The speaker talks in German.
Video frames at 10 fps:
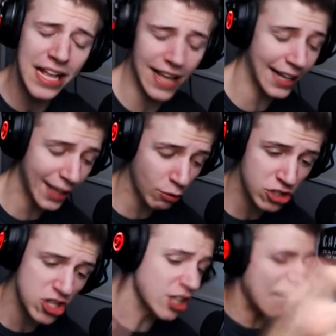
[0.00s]
da hat er
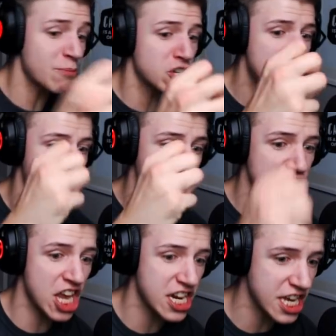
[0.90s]
uns noch am
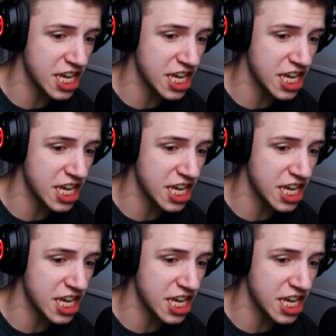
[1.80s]
Schlawittchen